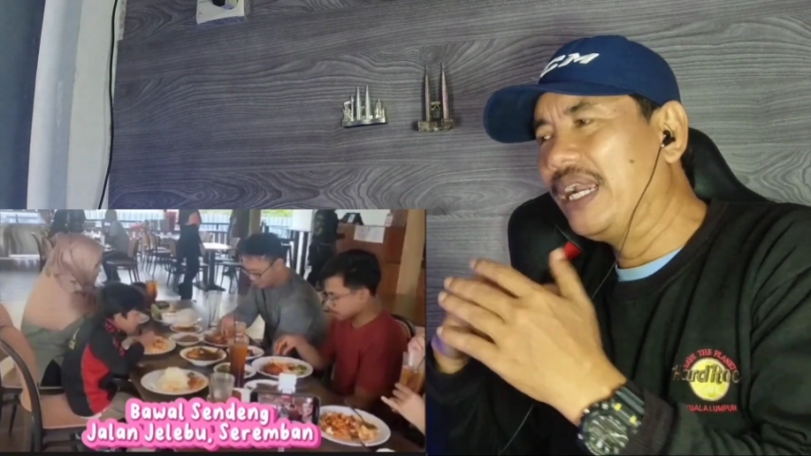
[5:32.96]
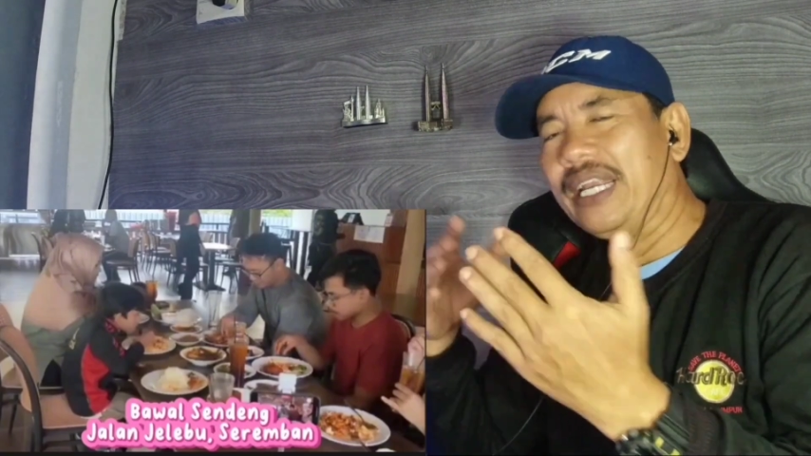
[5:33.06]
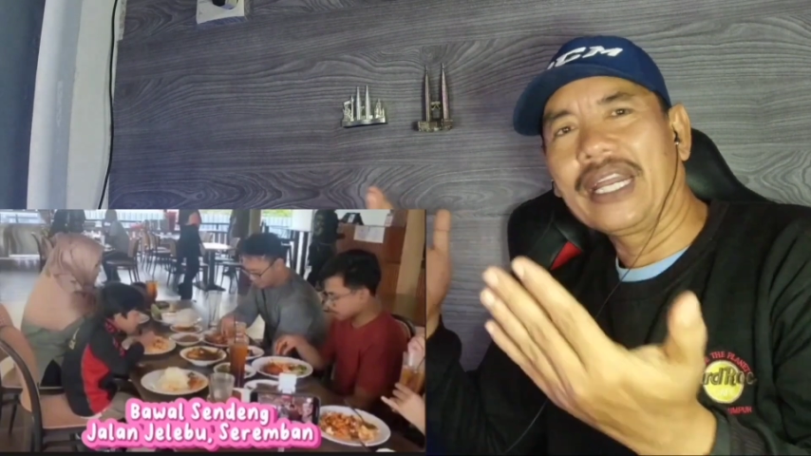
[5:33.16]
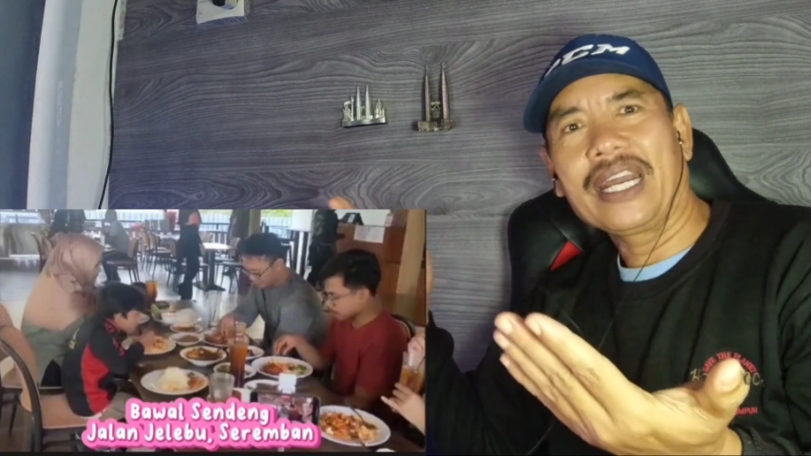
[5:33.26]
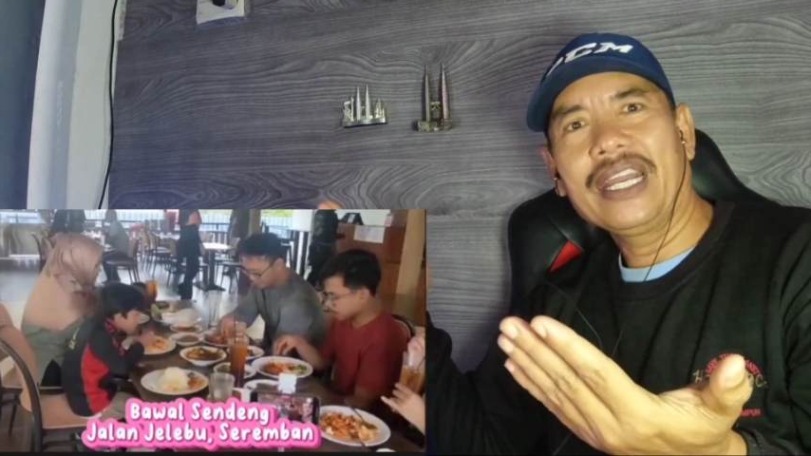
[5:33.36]

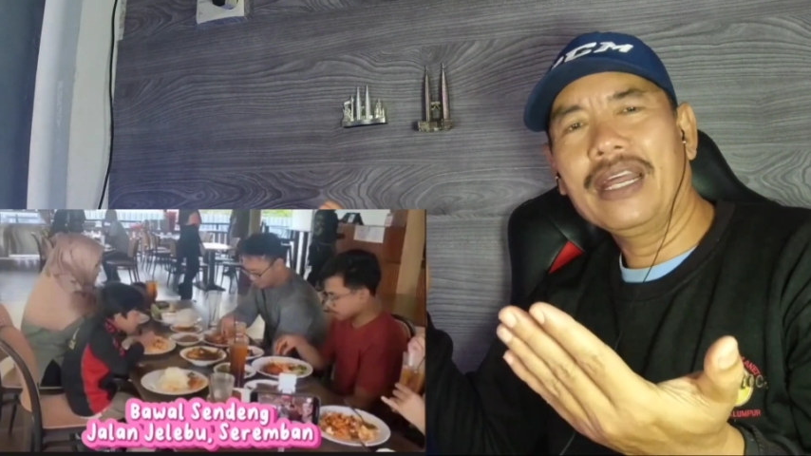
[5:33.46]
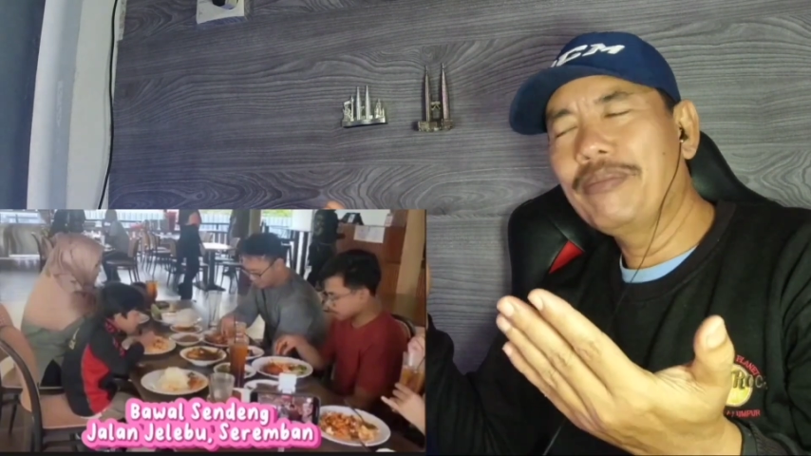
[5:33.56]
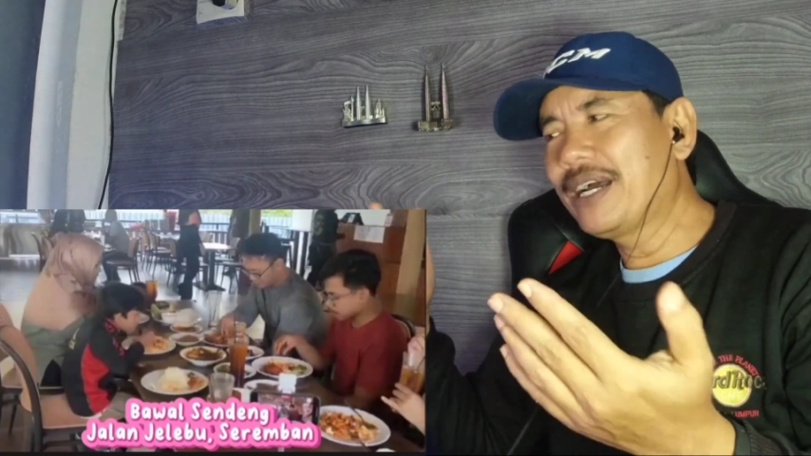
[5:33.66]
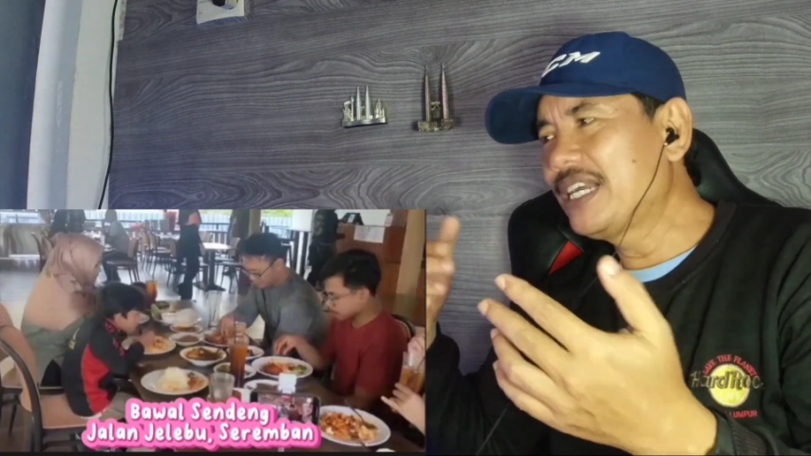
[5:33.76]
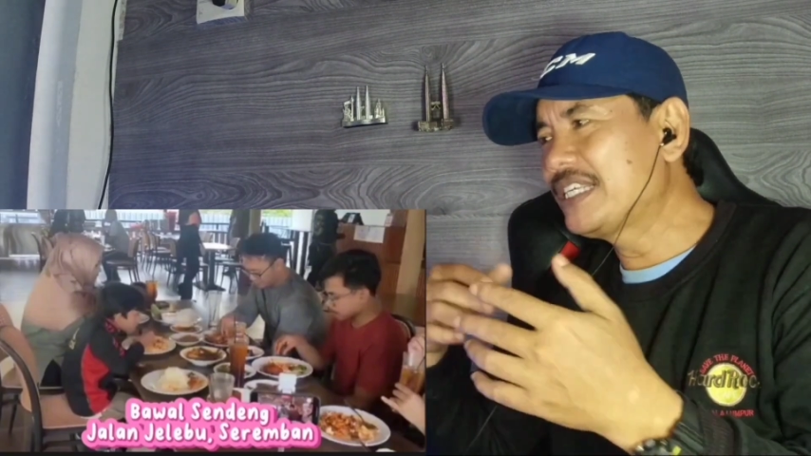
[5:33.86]
Dek Raihan
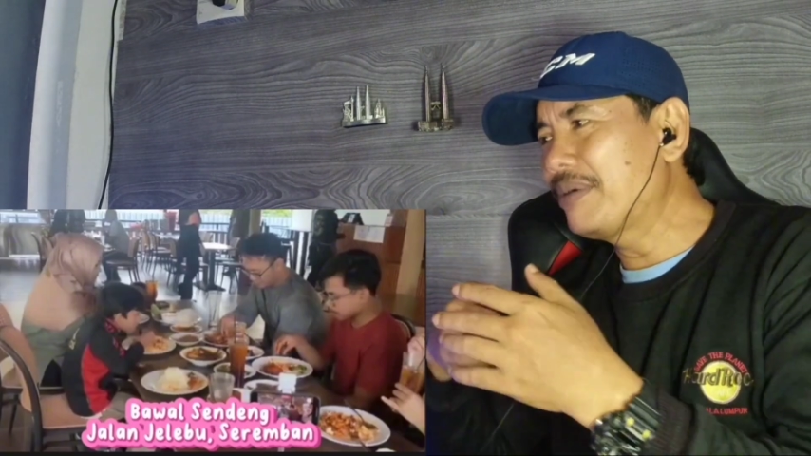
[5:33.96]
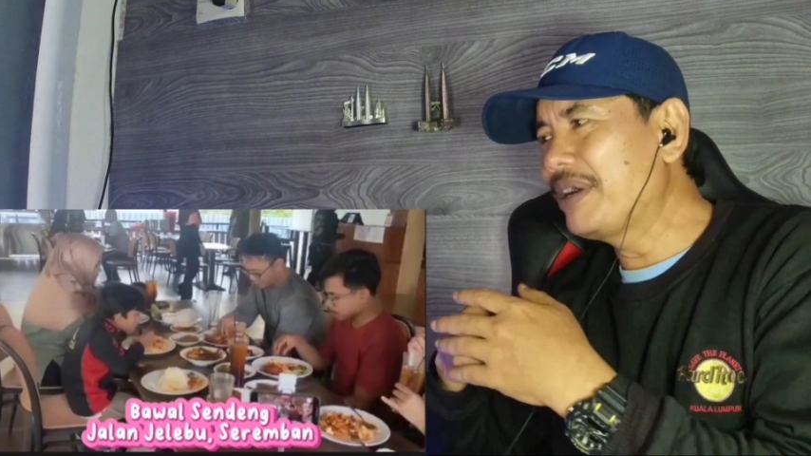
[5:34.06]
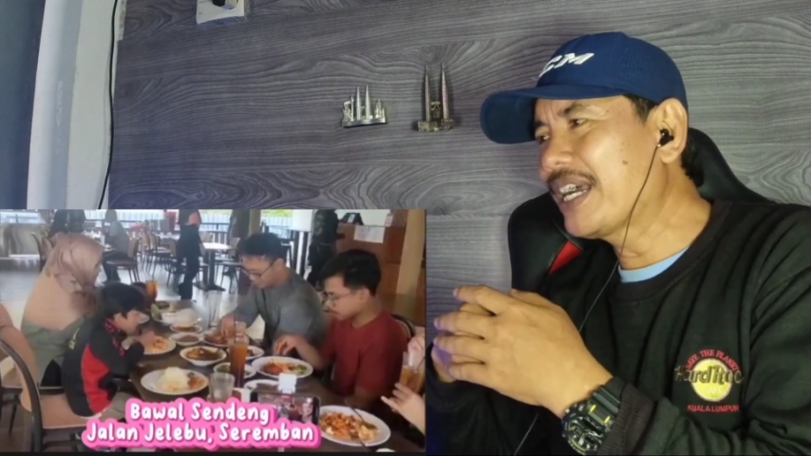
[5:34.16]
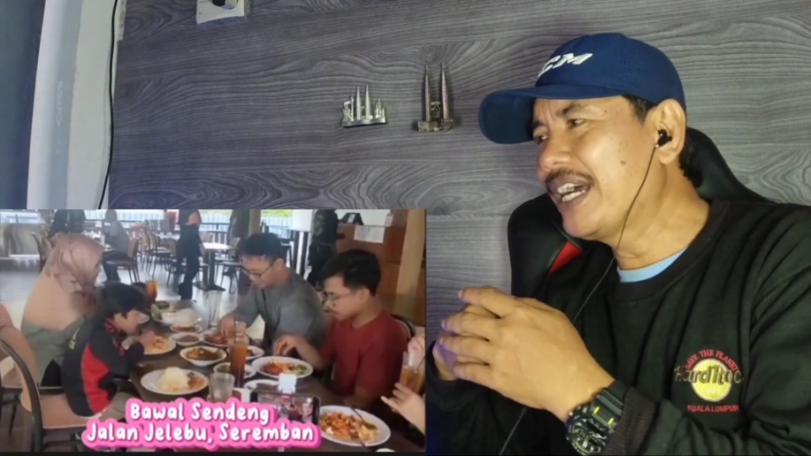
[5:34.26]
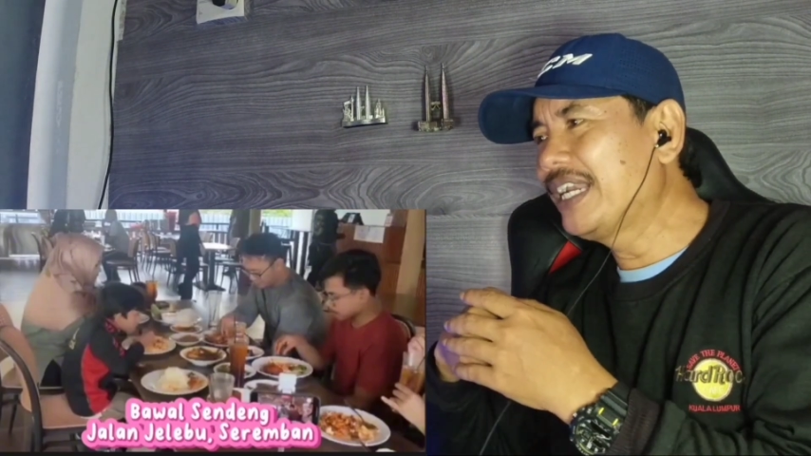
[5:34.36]
mengajak
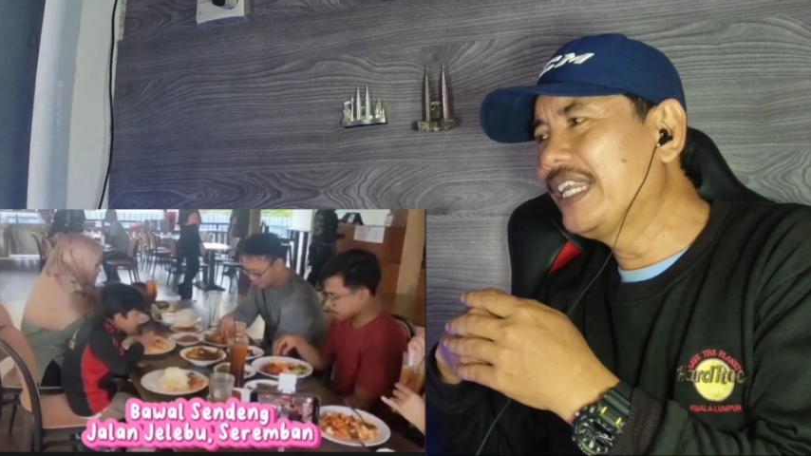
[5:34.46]
makan